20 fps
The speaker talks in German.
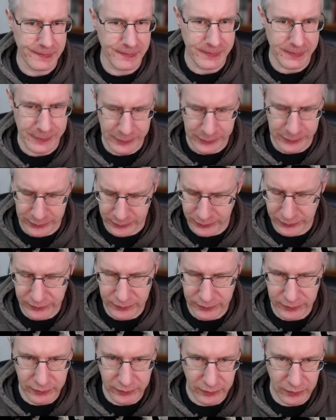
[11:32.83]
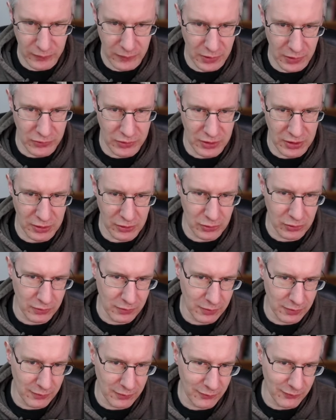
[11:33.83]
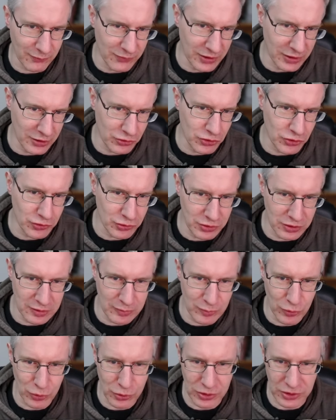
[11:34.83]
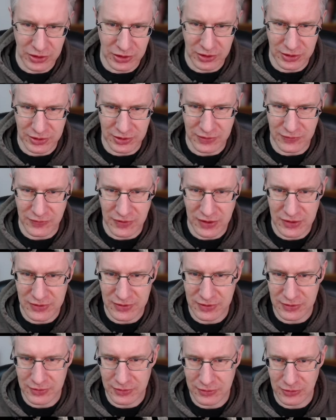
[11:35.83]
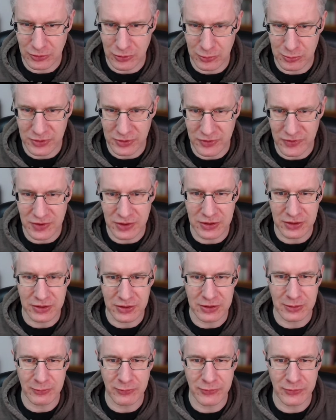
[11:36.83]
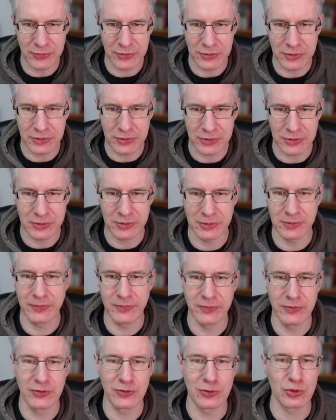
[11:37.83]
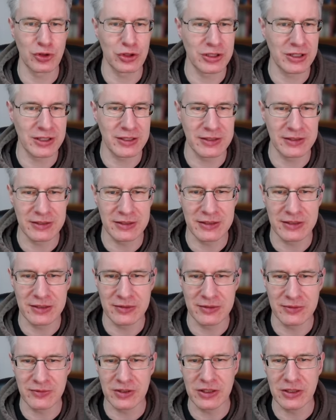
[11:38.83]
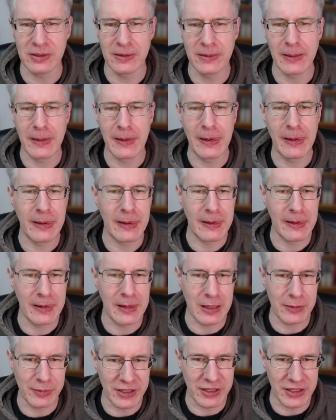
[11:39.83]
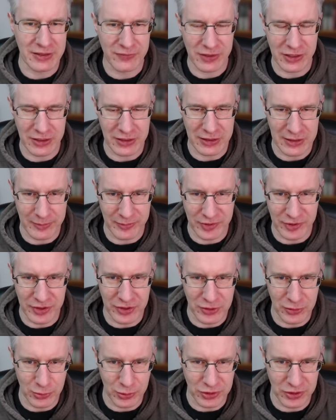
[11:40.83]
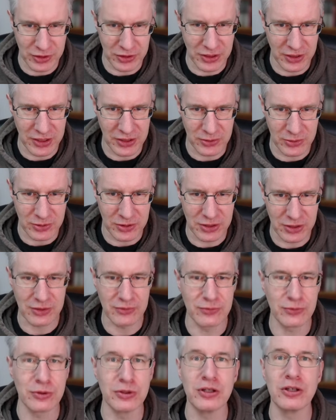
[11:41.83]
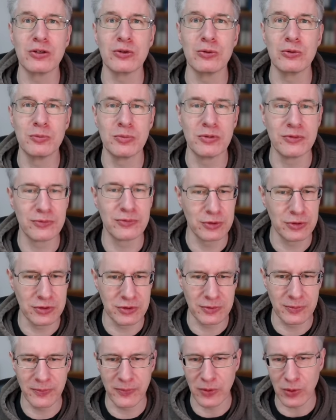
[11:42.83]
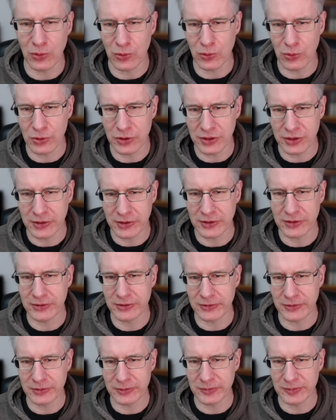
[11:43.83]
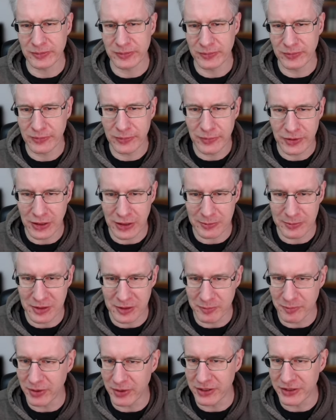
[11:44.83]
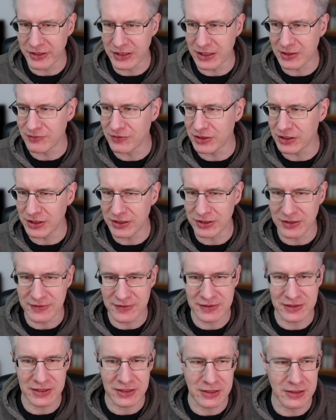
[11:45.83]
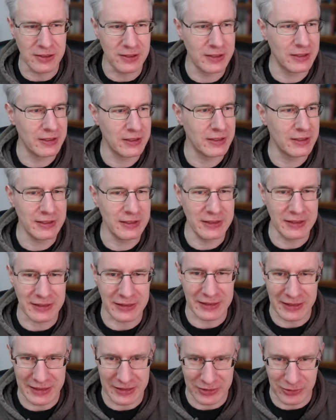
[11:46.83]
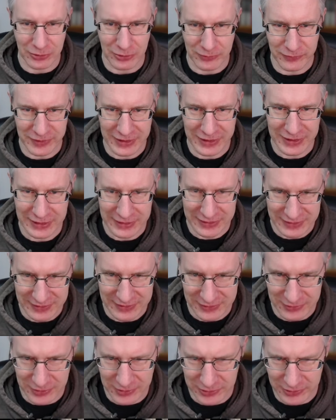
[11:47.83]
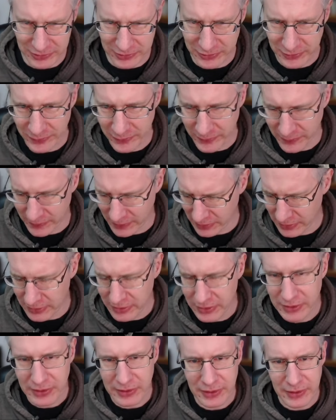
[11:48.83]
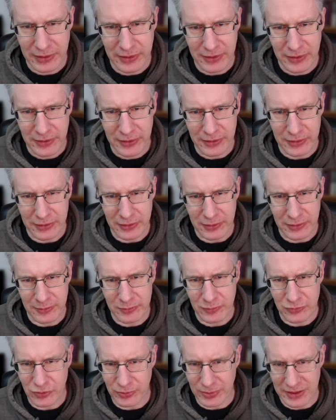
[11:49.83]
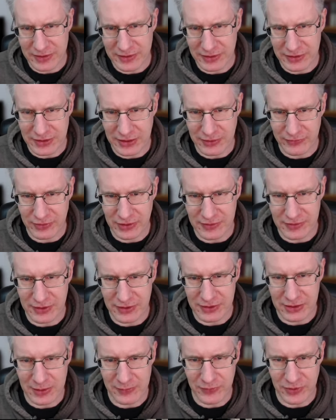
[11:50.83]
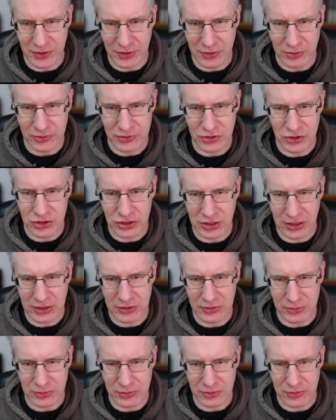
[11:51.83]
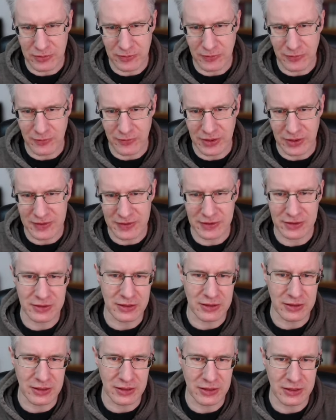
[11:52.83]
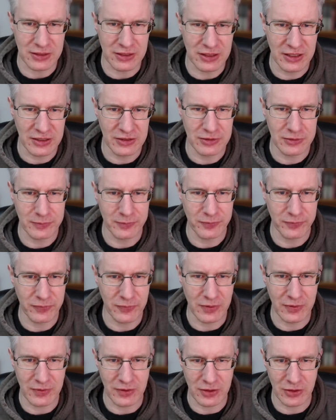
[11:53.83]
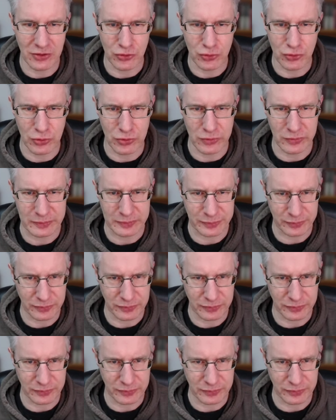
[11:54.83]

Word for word: Ähm, also da wäre schon die Möglichkeit gewesen, einen komplizierten Kampf äh, zu starten irgendwie. Aber entweder haben sie den durchgerechnet und dann für nicht gut befunden oder ähm, haben halt beide irgendwie nicht den Stil, direkt auf die Kacke zu hauen. Ähm, Schwarz hat da, wie gesagt, einfach rausgestreckt und Weiß hat dann hier gedeckt. Sehr schön.